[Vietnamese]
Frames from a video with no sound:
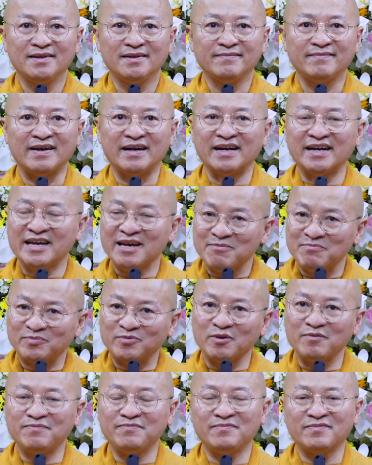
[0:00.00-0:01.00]
và nghiêm
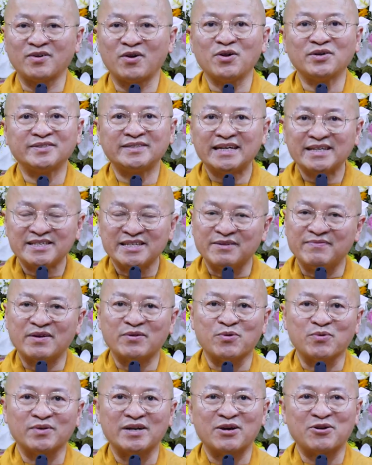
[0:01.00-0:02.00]
túc có trách nhiệm với
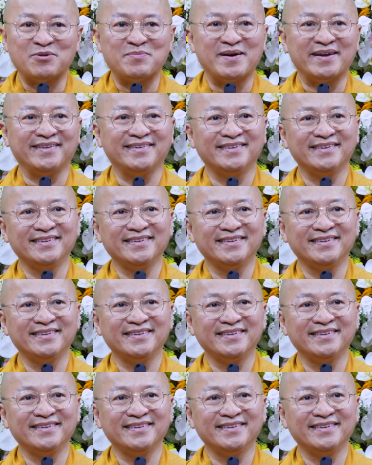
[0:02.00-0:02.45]
cuộc đời của mình,